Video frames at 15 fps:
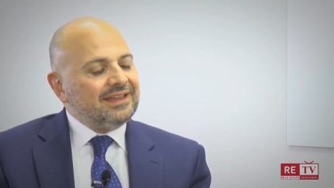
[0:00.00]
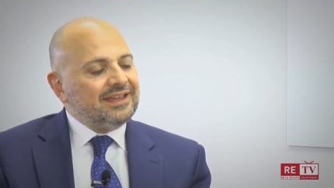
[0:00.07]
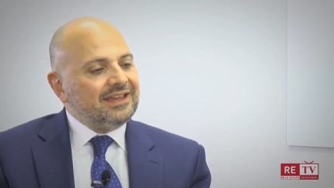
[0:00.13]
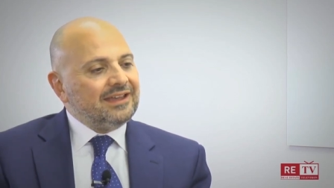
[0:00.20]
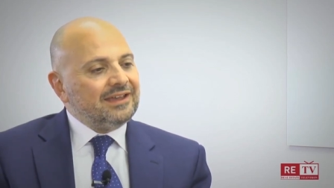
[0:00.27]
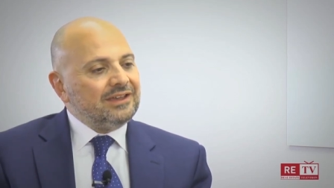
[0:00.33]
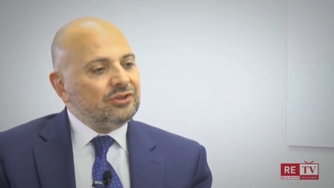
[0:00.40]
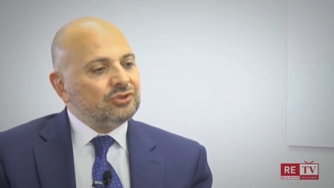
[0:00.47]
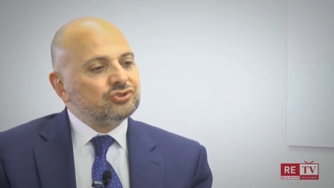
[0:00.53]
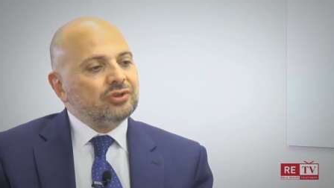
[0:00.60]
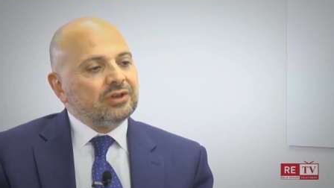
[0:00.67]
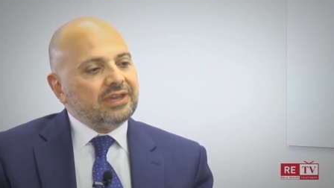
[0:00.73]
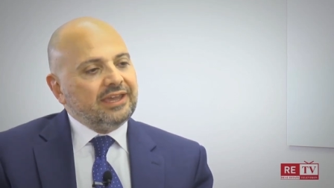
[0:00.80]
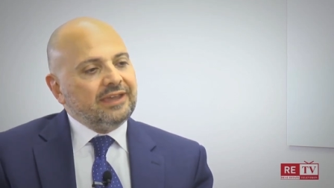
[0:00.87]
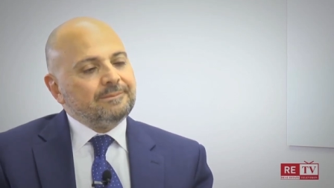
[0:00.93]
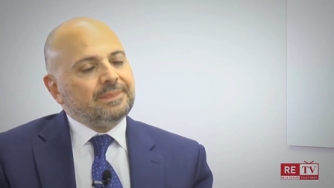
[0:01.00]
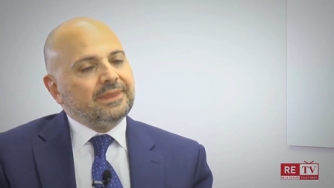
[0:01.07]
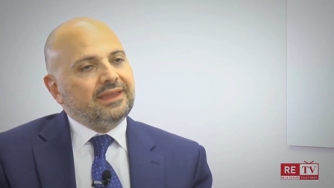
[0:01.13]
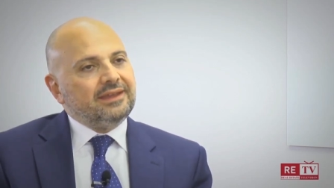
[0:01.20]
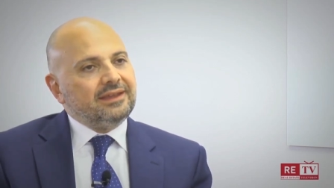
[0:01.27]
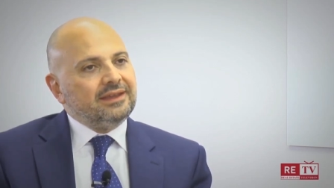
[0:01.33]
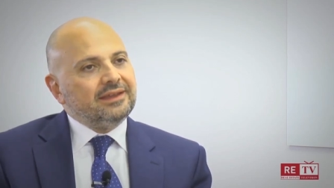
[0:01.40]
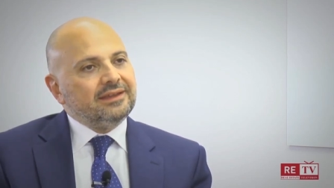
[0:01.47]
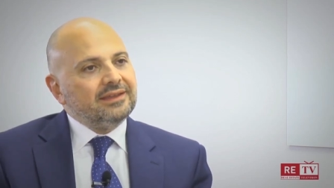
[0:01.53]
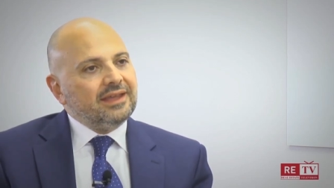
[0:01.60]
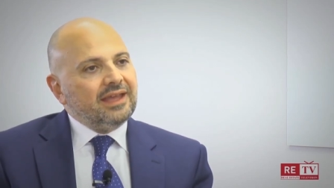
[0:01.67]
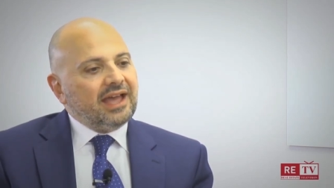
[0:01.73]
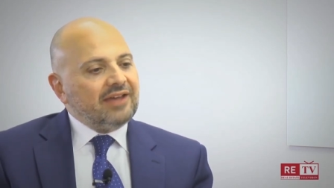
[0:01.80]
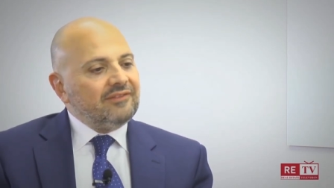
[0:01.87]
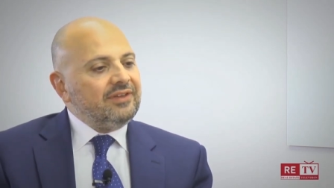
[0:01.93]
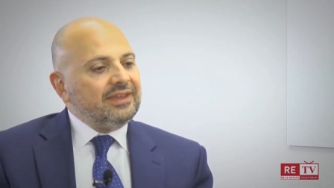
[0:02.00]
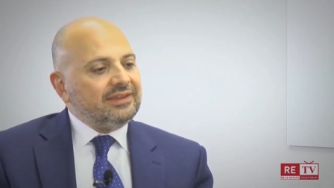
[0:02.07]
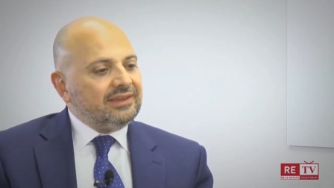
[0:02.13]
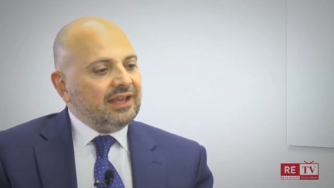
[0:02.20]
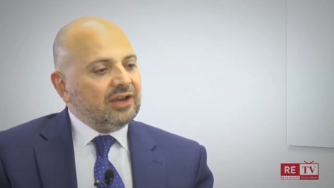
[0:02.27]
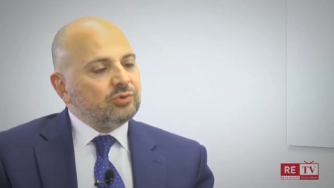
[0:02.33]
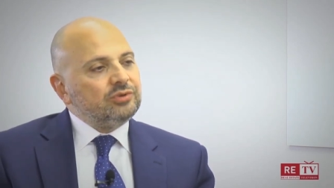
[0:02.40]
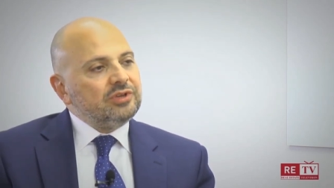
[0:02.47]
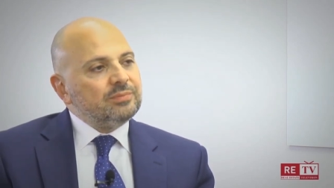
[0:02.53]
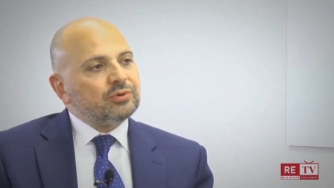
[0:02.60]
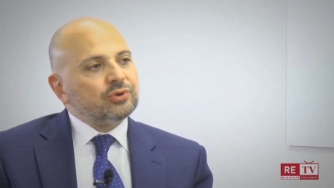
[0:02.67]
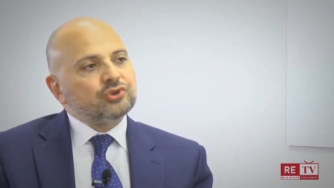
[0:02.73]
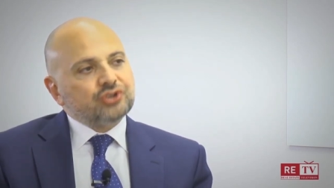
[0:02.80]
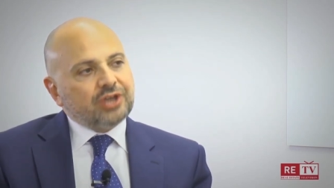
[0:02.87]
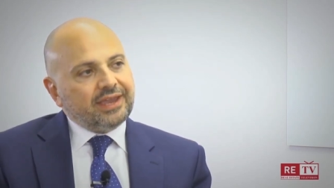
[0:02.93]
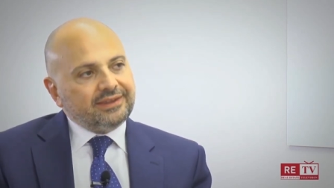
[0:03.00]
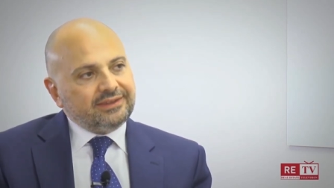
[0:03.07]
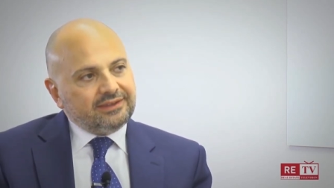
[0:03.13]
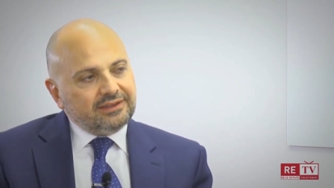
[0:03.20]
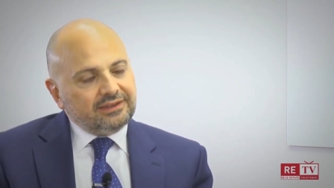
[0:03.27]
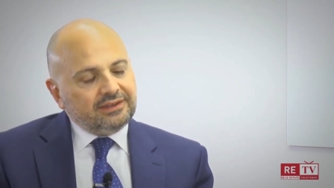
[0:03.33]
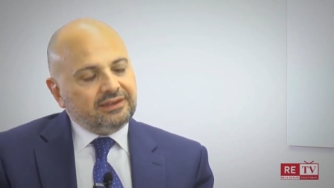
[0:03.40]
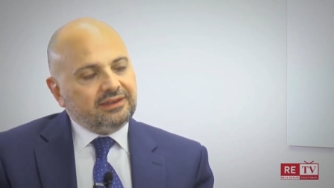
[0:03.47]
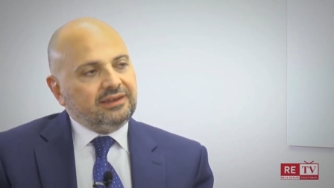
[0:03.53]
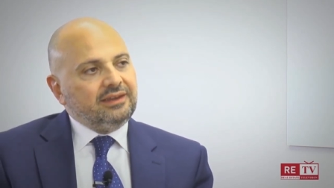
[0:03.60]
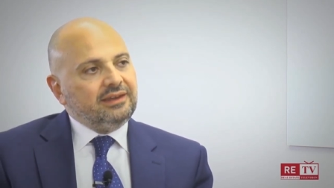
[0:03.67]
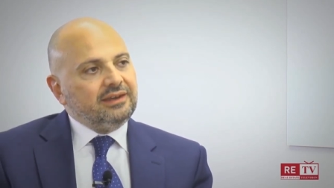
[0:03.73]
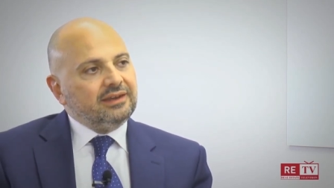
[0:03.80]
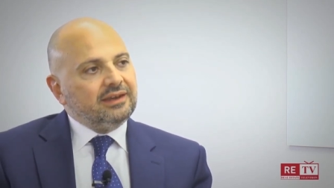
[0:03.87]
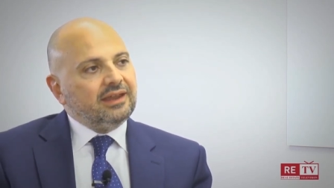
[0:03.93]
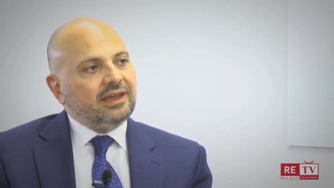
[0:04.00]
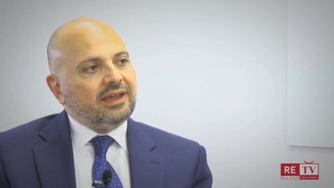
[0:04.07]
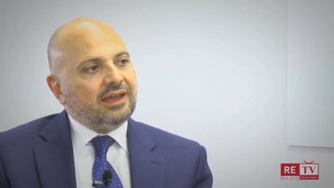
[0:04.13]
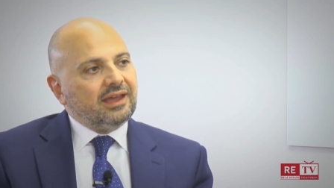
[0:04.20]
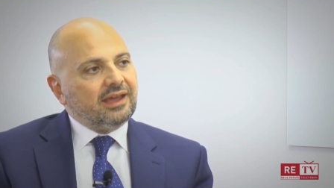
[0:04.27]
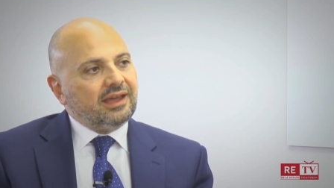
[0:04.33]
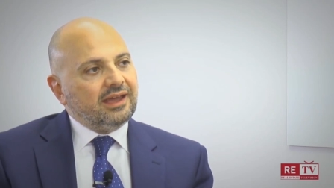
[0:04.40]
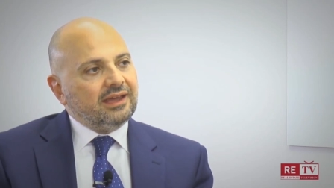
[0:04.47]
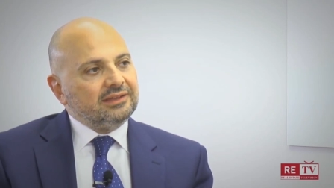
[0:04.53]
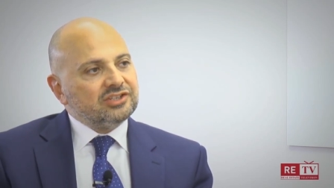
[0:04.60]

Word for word: Eh, io so che eh, avete alcuni progetti in, eh,